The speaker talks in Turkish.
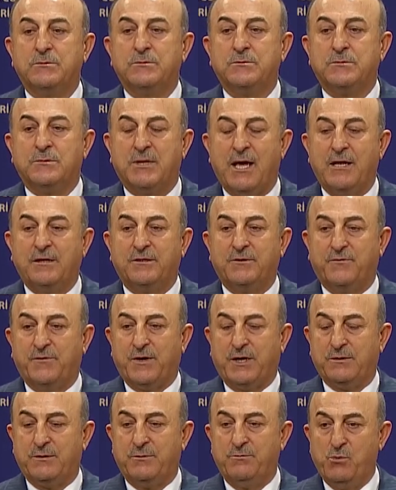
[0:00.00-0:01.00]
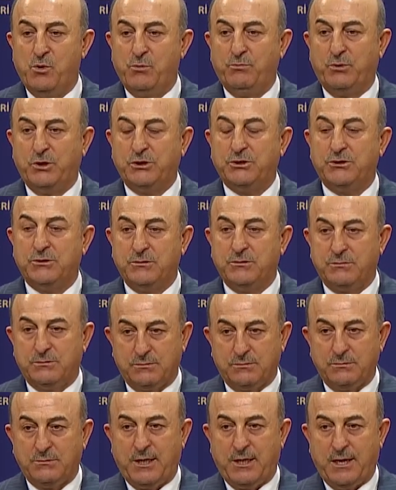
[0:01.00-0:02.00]
Tel Rifat, Münbiç
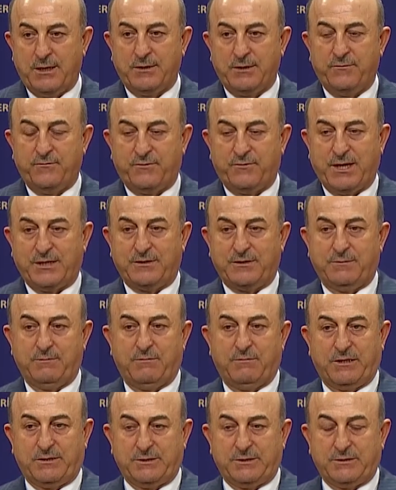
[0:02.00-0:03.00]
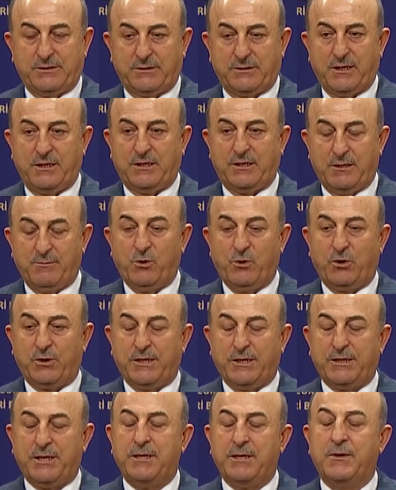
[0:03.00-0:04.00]
yani Fırat'ın batısında iki
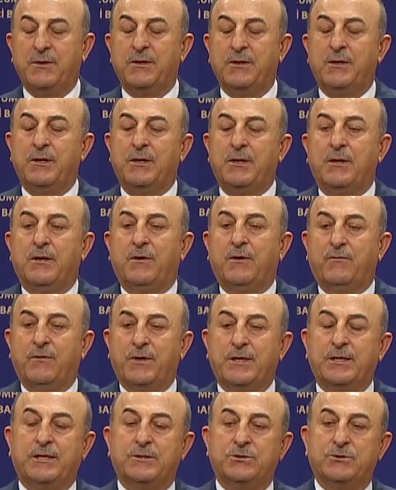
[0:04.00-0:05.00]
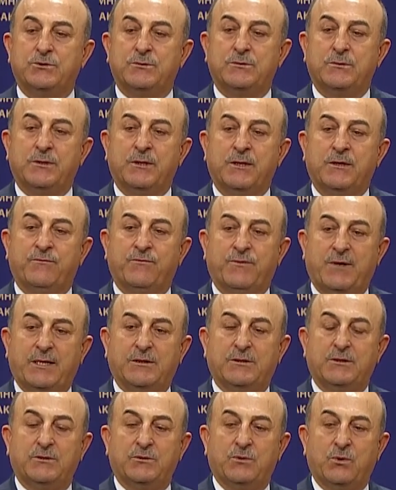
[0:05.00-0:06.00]
bölgede ve de e,
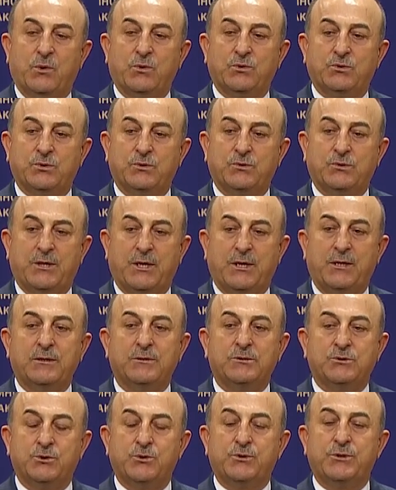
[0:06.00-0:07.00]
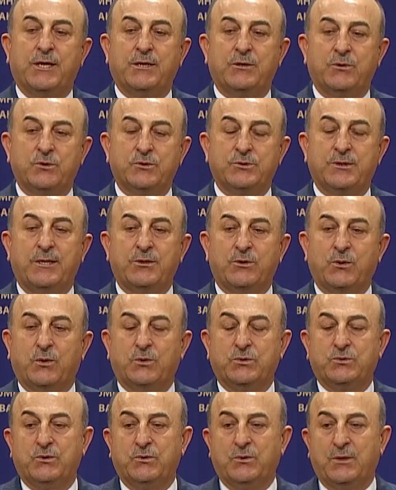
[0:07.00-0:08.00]
Fırat'ın doğusunda, Suriye'nin kuzey
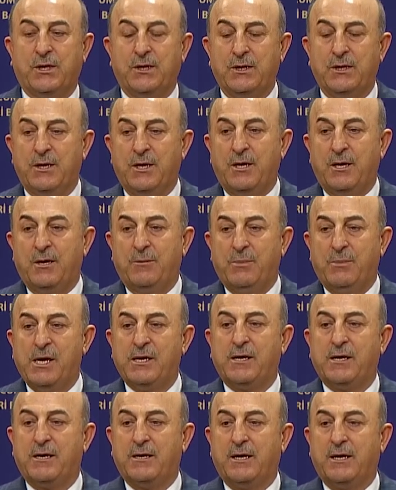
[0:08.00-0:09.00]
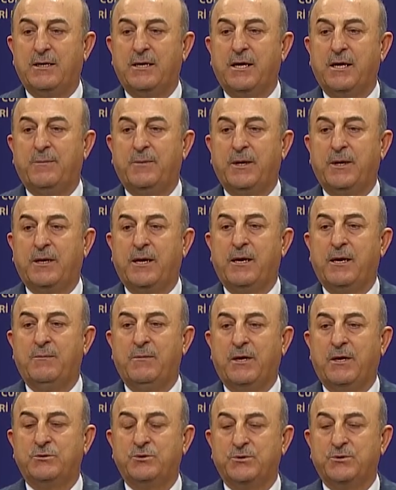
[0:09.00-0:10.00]
doğusunda PKK-YPG
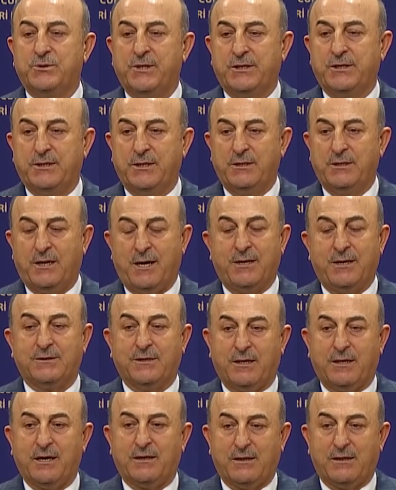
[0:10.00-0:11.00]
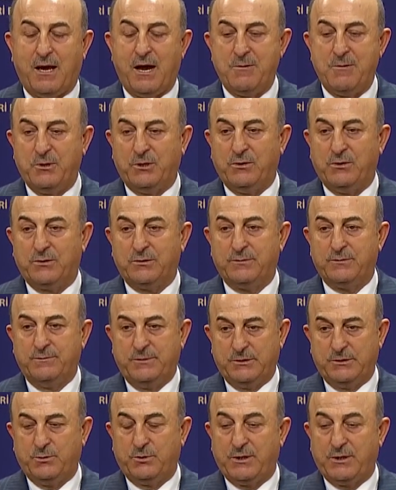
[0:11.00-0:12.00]
mevcudiyeti artarak devam ediyor.
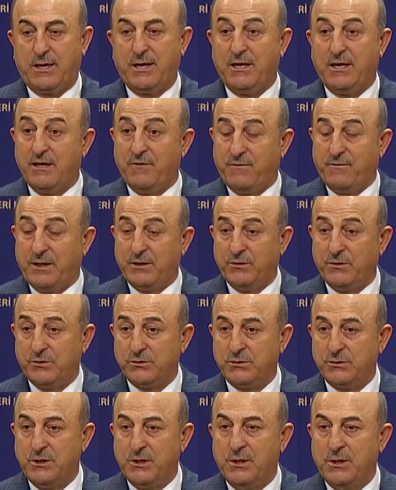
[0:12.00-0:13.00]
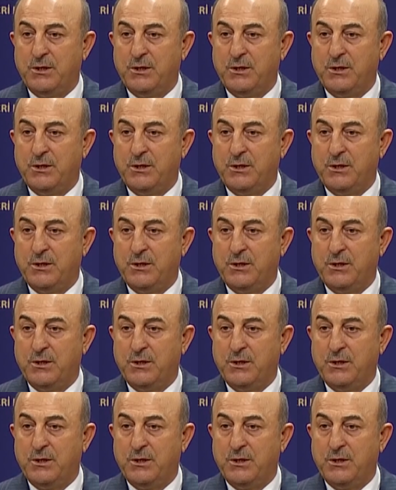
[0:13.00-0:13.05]
Biz bunları hedef alıyoruz.